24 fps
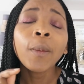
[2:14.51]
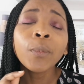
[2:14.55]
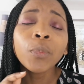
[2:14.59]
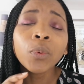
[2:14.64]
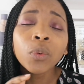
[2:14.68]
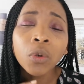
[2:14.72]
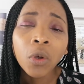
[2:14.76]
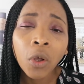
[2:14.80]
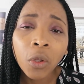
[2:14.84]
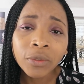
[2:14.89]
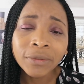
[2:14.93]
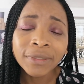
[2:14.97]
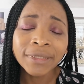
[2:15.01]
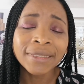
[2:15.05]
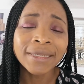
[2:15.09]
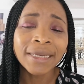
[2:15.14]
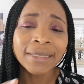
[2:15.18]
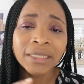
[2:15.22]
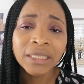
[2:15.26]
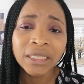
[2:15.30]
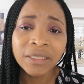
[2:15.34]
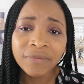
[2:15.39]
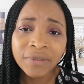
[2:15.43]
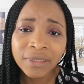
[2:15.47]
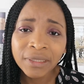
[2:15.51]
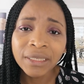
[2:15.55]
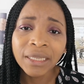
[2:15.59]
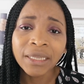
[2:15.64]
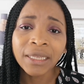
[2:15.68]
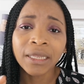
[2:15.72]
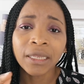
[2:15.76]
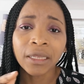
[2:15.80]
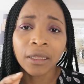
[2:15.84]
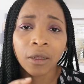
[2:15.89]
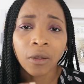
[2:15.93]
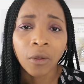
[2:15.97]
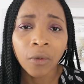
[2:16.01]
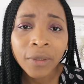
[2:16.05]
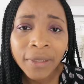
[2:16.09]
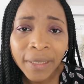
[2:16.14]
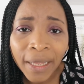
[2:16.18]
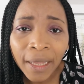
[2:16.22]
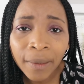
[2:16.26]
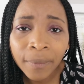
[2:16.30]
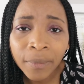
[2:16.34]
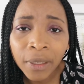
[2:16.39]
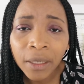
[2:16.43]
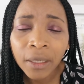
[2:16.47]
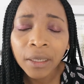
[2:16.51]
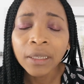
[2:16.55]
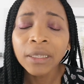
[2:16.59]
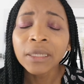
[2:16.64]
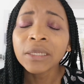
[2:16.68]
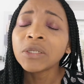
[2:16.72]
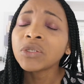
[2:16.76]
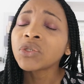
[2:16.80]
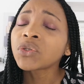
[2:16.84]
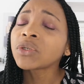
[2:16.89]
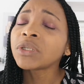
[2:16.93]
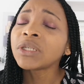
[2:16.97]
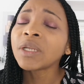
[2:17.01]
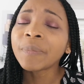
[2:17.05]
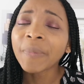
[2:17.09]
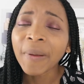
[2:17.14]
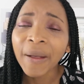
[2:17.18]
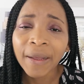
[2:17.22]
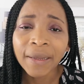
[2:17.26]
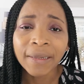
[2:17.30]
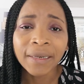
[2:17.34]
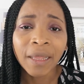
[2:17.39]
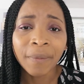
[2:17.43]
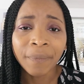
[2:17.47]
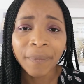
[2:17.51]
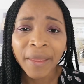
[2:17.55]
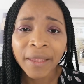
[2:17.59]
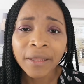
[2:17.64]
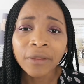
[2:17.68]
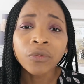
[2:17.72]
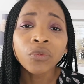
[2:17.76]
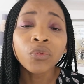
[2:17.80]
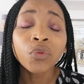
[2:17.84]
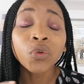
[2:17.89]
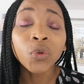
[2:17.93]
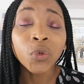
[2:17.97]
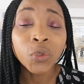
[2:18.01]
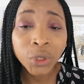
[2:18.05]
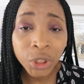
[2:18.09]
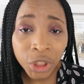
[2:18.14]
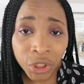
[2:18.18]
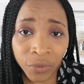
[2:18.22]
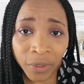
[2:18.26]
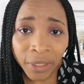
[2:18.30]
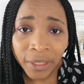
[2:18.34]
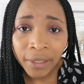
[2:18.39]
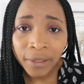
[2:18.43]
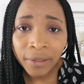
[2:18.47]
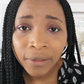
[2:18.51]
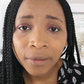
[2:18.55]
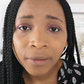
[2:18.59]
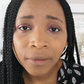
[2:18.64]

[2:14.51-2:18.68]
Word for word: pour rendre cette activité rentable, ce n'est pas la peine de continuer.